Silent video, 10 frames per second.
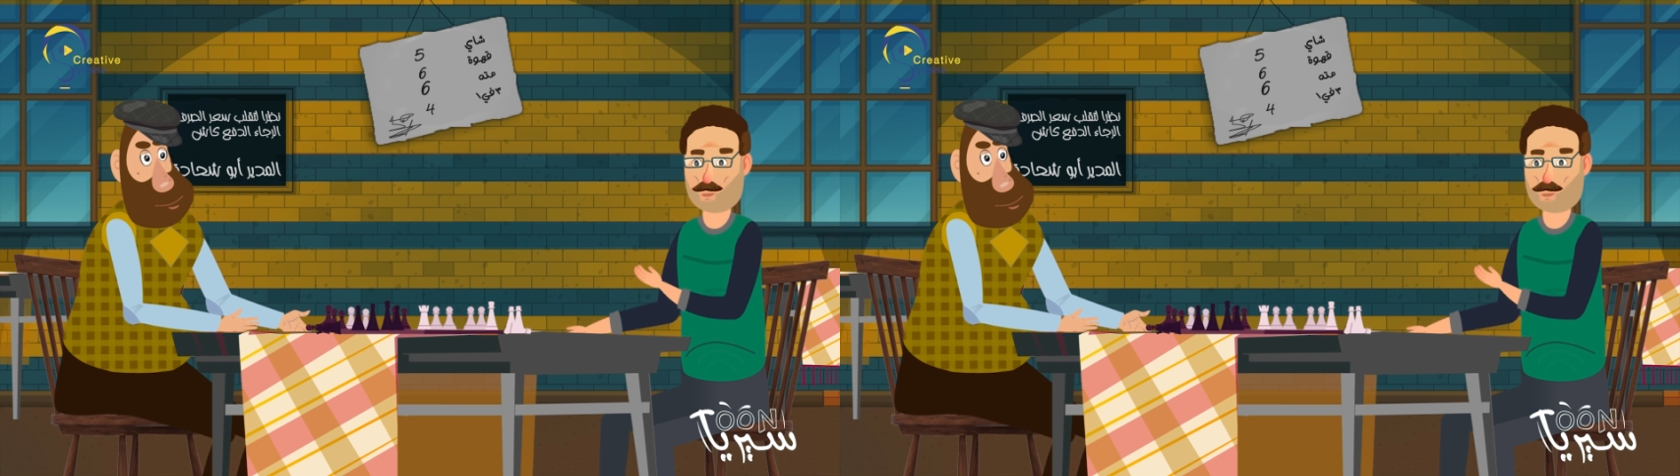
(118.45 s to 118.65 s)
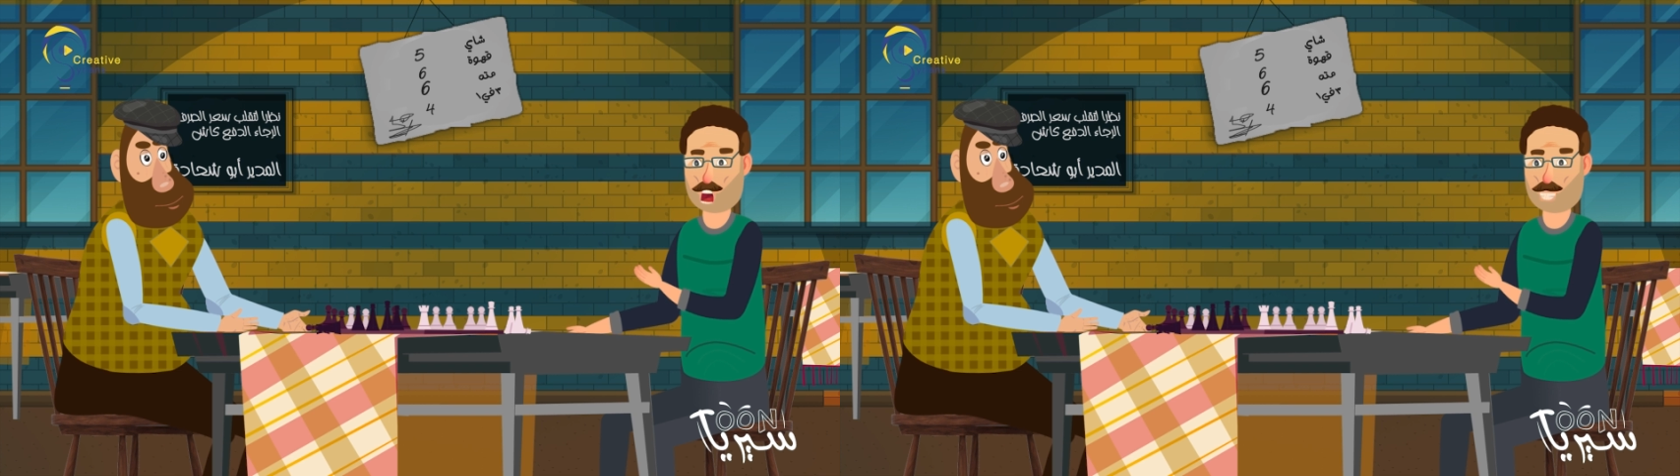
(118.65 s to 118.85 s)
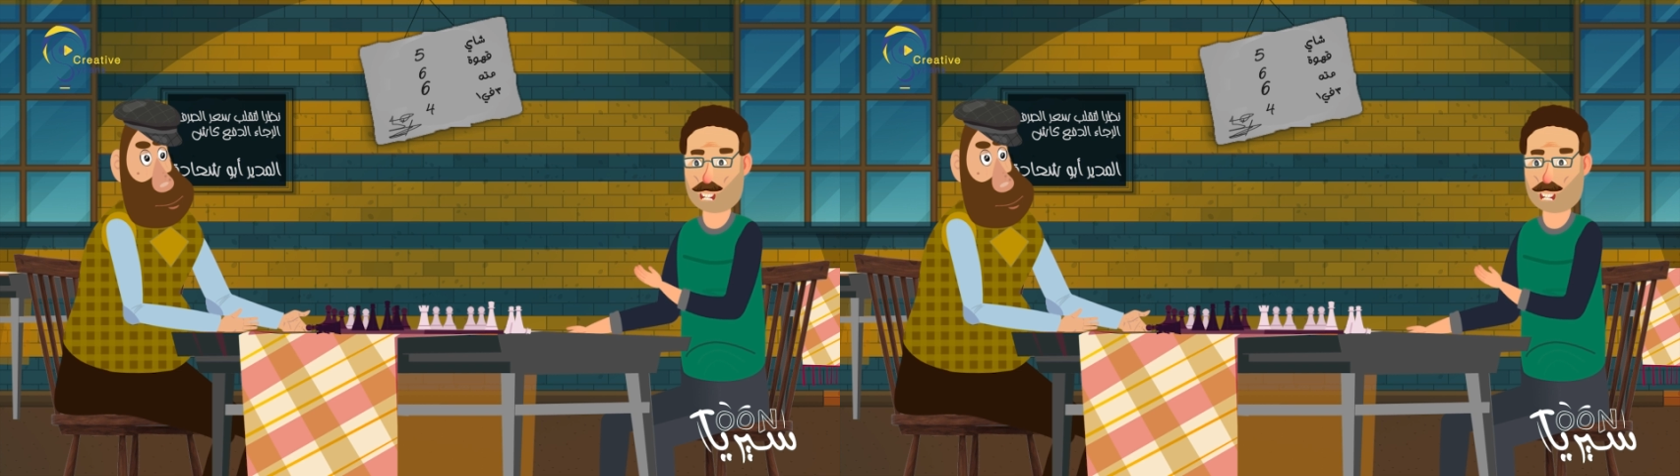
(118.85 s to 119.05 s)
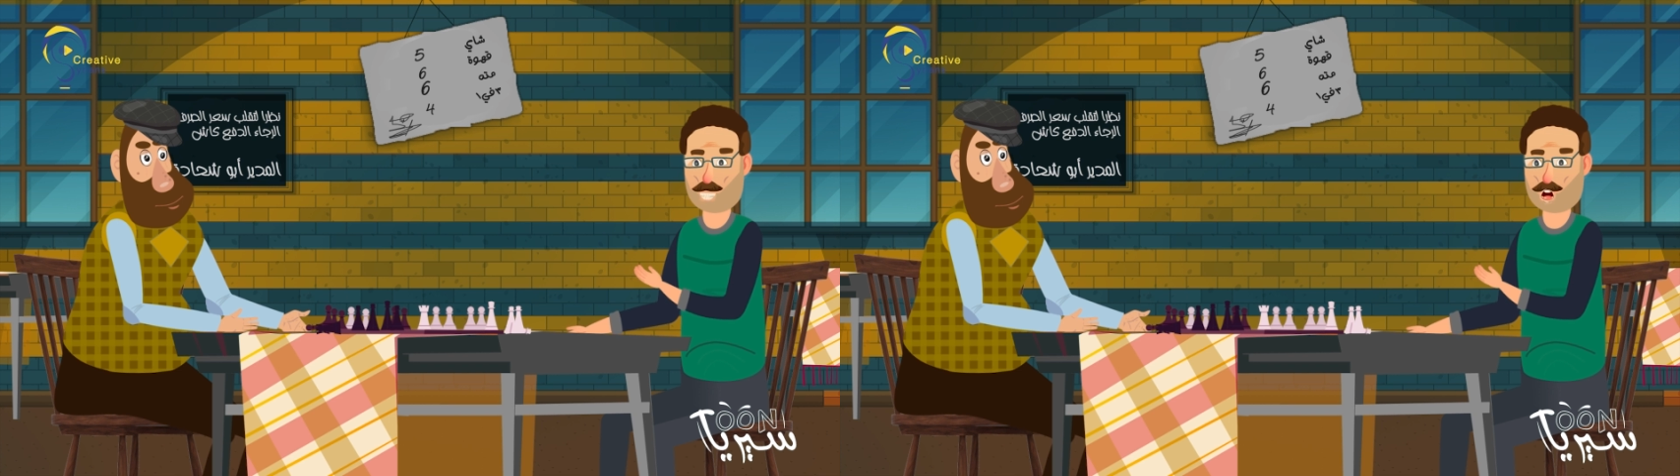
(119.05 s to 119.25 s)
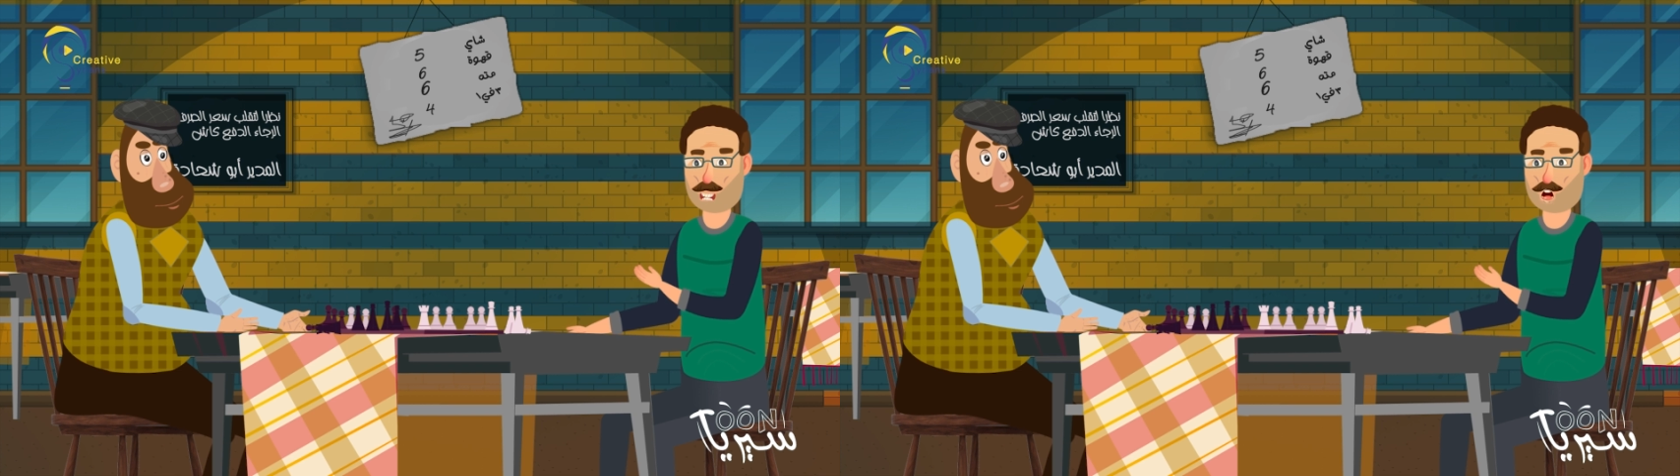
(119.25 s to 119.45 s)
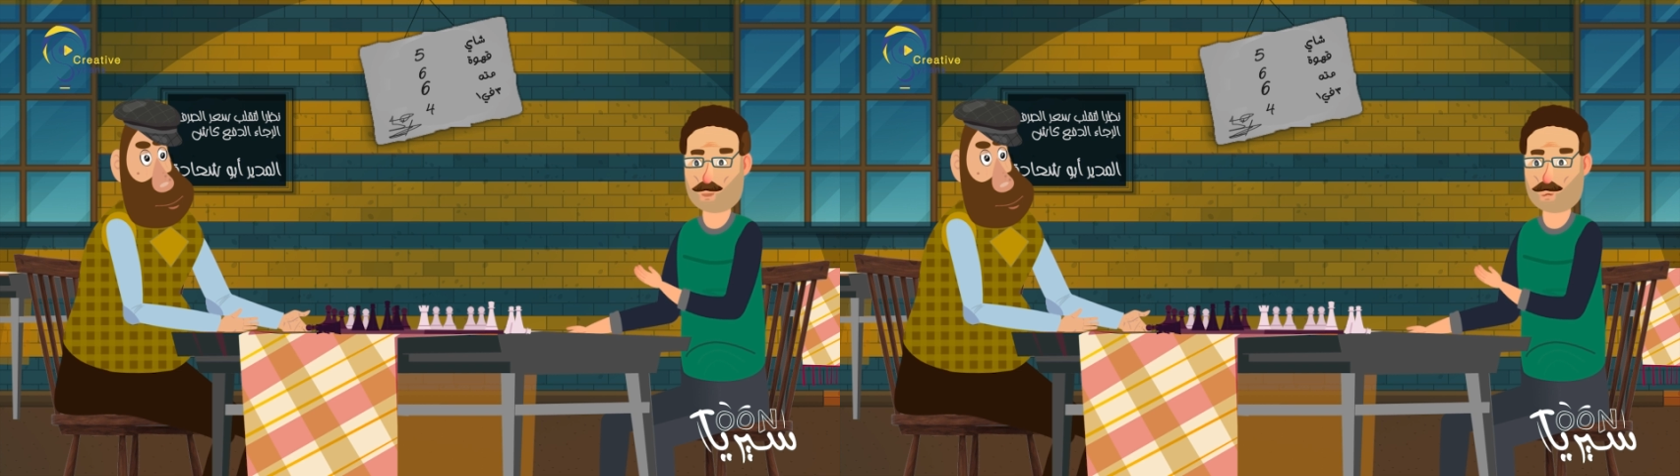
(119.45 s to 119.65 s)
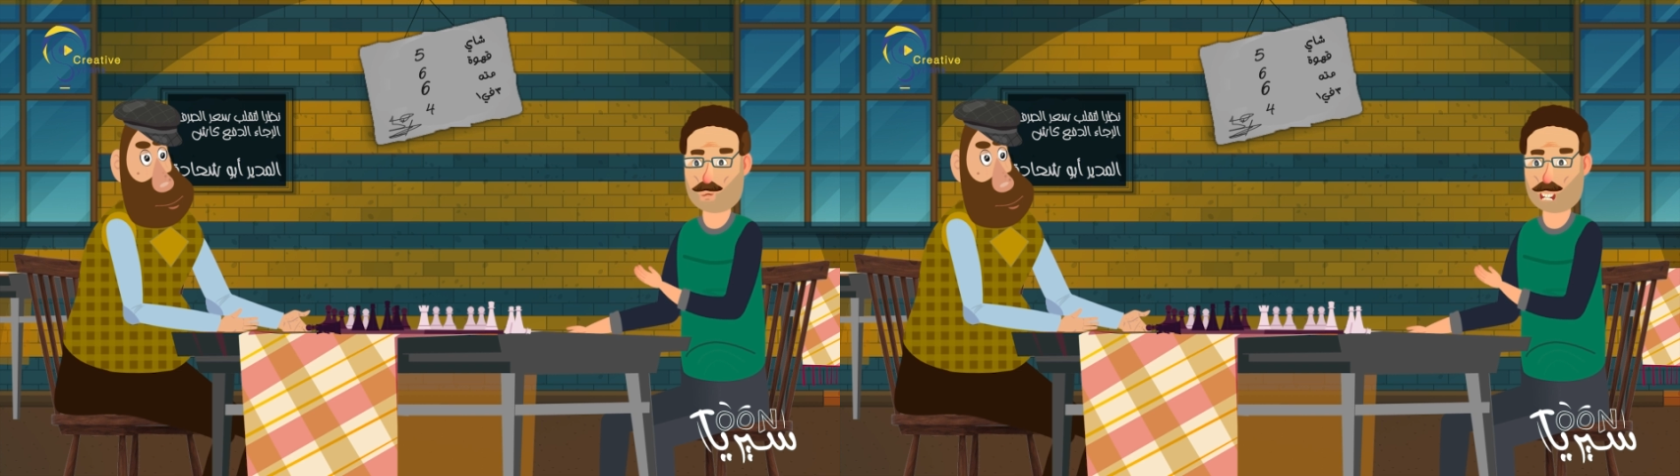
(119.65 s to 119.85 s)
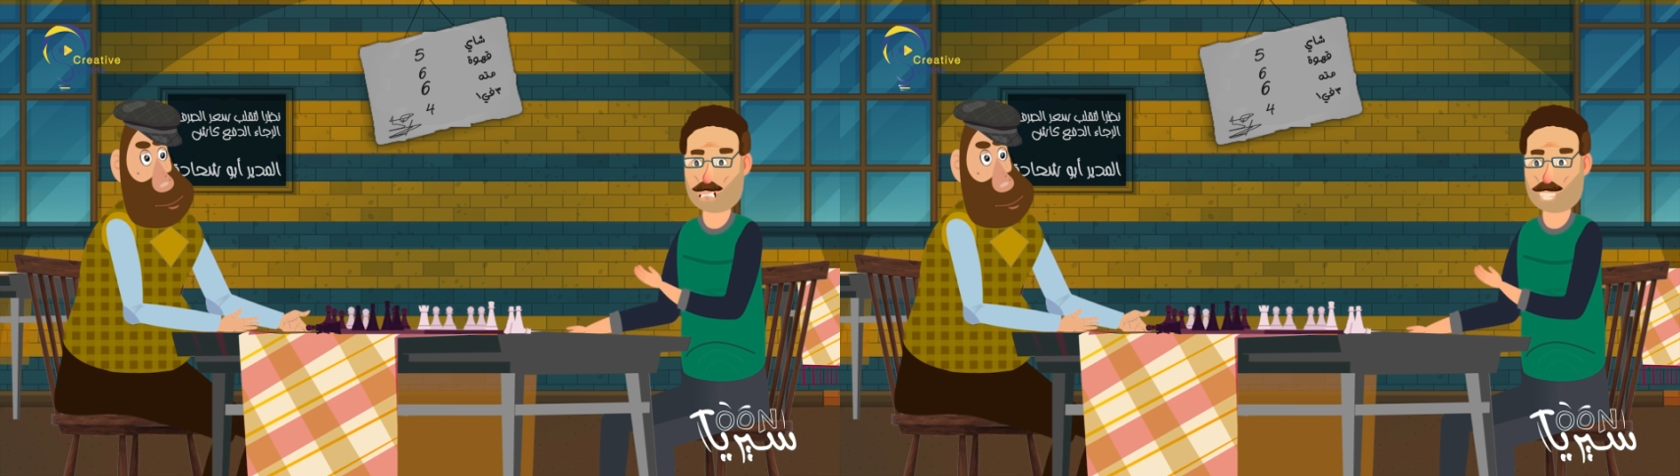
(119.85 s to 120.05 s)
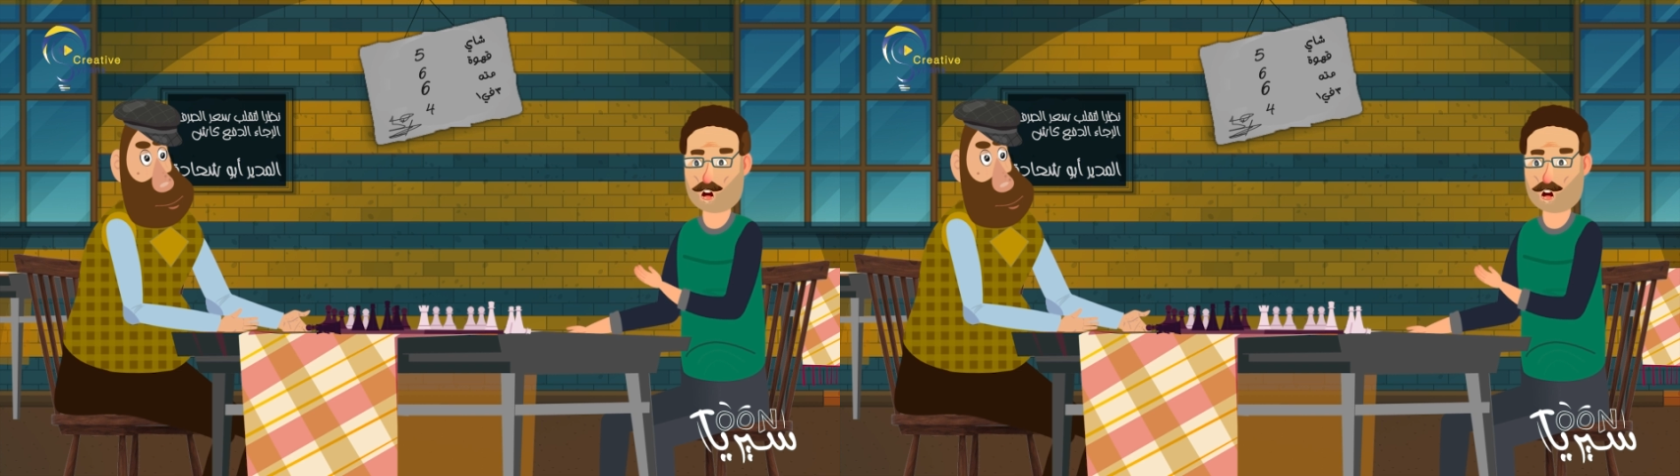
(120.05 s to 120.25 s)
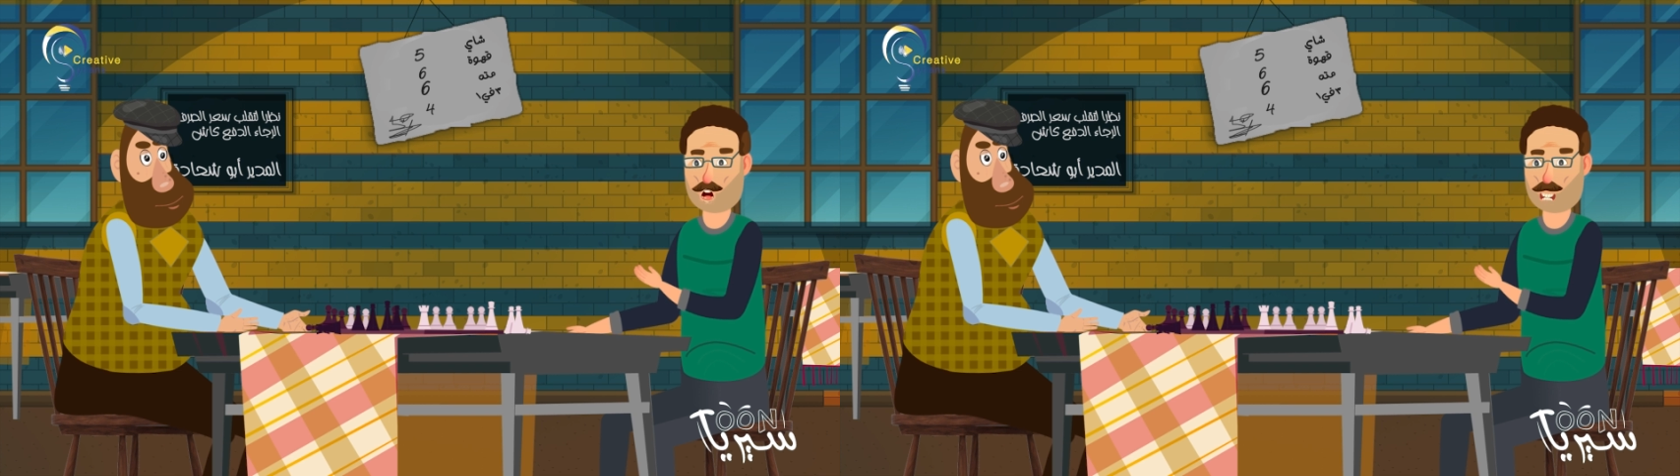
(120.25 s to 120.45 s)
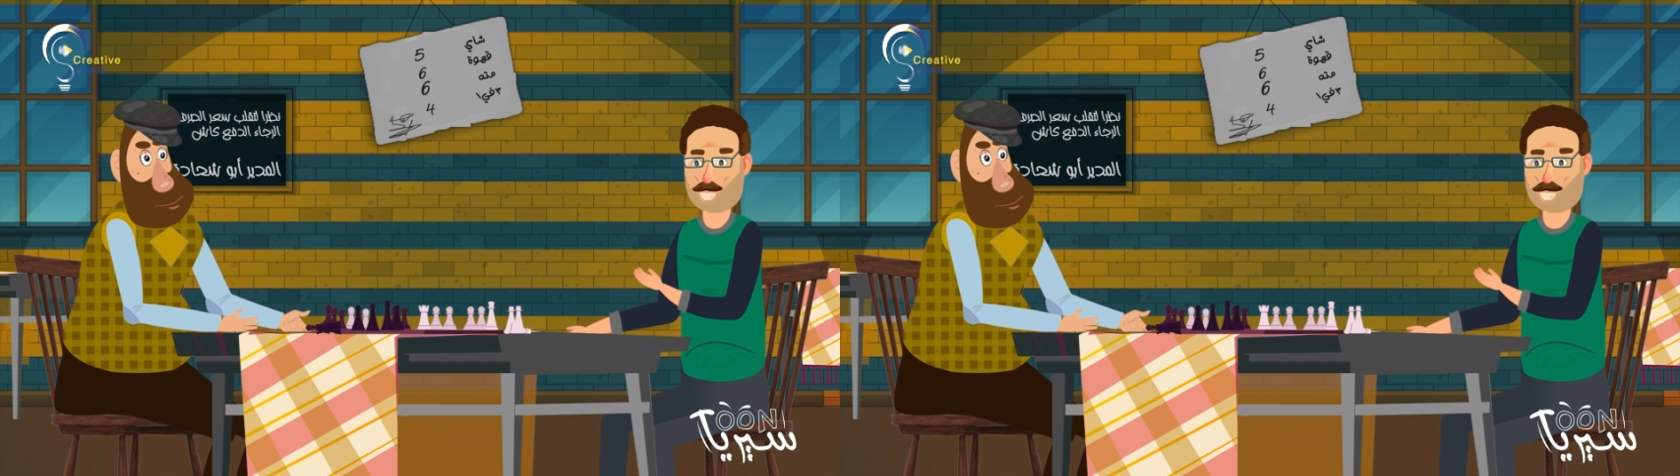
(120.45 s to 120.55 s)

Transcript: وبعد الظهر طلعت جبت لك غرضين